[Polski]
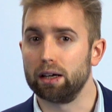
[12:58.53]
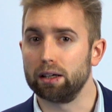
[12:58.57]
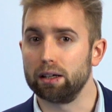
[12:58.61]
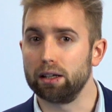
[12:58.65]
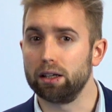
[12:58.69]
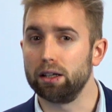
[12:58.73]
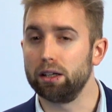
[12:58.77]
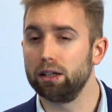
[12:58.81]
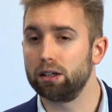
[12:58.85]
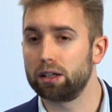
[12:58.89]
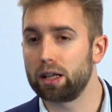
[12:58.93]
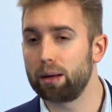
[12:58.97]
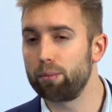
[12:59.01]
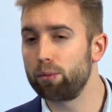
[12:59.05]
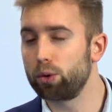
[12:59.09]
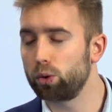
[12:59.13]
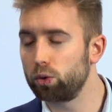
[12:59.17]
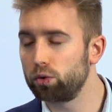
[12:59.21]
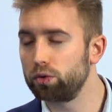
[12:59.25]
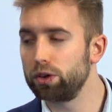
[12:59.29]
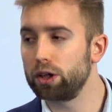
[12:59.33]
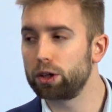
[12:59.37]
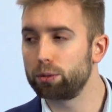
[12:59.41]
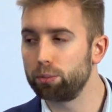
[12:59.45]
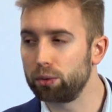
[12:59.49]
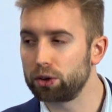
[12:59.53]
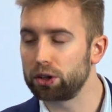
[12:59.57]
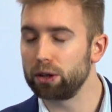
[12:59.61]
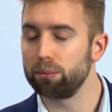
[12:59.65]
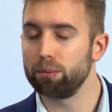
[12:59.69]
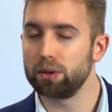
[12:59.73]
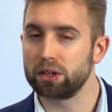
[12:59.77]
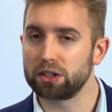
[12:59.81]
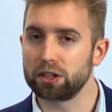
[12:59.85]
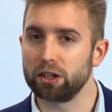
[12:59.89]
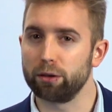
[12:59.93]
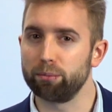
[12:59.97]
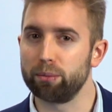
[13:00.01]
i tam również
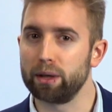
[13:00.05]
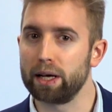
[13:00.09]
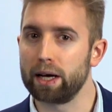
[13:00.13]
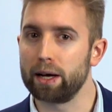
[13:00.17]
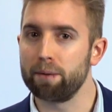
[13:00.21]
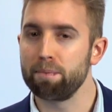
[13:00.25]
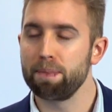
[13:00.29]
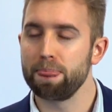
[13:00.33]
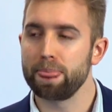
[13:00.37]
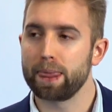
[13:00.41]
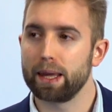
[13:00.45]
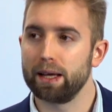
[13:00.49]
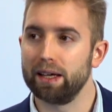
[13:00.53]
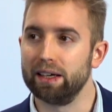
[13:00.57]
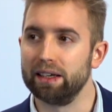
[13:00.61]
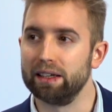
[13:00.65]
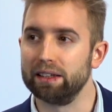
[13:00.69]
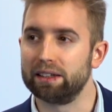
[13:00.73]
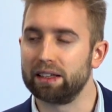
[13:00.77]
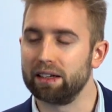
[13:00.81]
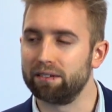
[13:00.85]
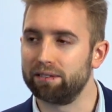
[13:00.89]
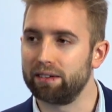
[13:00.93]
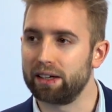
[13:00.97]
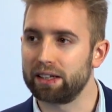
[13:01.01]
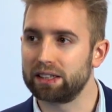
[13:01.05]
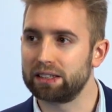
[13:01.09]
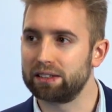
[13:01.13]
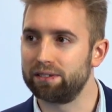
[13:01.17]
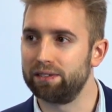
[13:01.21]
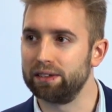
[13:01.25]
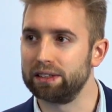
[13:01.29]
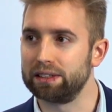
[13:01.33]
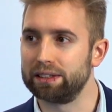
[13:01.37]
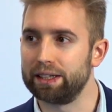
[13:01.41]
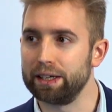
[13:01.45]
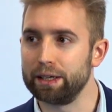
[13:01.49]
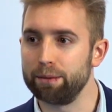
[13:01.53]
możemy sobie e, te
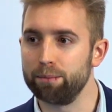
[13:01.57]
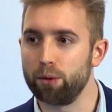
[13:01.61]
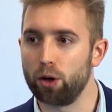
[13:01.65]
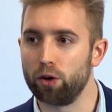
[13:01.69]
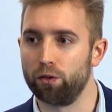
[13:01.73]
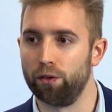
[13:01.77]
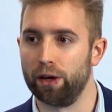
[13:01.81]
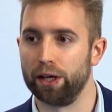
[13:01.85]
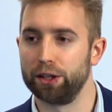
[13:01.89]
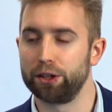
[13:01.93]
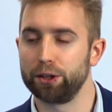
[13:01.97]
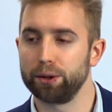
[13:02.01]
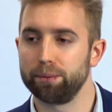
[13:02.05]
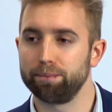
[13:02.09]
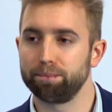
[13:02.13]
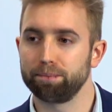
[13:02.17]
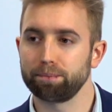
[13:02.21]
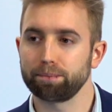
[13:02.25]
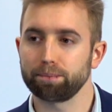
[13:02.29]
warstwy zdejmować